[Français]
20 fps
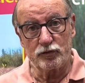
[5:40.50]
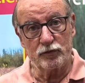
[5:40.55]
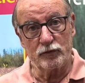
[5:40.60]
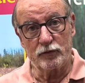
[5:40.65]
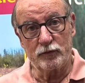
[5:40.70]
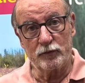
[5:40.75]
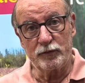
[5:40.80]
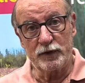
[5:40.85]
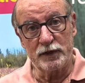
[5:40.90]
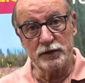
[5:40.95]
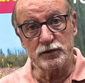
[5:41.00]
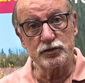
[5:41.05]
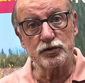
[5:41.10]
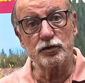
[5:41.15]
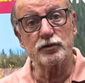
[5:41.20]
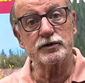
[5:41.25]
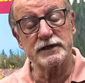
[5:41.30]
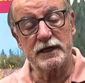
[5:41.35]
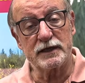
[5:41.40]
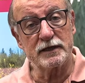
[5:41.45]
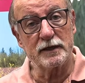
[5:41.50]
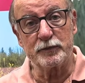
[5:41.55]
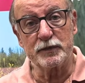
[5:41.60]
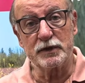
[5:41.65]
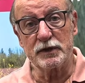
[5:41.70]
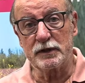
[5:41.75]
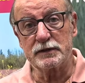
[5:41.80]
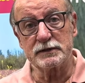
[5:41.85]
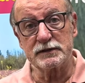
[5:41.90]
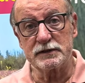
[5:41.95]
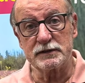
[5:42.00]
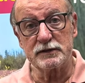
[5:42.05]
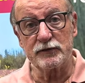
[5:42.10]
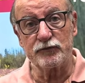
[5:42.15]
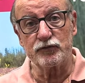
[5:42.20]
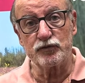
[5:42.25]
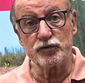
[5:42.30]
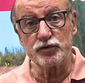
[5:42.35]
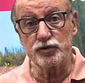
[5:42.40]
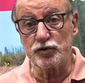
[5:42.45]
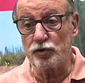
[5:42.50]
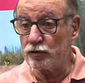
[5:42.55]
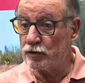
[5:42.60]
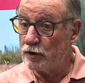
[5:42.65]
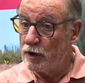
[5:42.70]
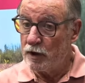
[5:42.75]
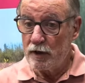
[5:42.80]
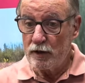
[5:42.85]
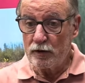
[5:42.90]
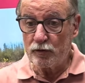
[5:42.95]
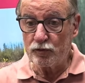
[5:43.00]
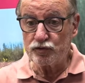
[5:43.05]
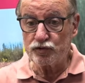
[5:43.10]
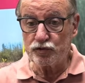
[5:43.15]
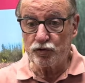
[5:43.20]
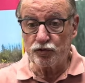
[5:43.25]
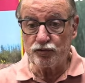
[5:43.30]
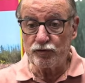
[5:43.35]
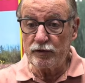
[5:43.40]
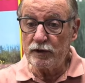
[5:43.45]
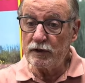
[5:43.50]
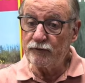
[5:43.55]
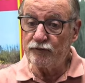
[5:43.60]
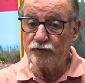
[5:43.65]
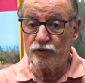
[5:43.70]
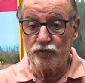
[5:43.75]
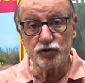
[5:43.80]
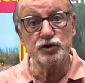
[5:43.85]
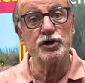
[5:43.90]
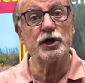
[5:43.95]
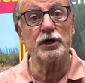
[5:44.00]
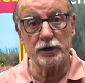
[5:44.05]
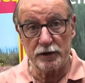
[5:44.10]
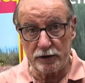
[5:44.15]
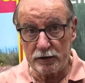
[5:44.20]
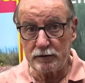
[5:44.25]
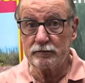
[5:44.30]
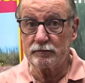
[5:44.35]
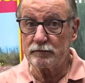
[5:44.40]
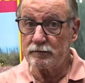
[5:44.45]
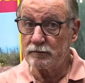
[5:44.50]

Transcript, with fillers: euh, bien sûr s'adapter à ces évolutions. Aujourd'hui, il faut gérer.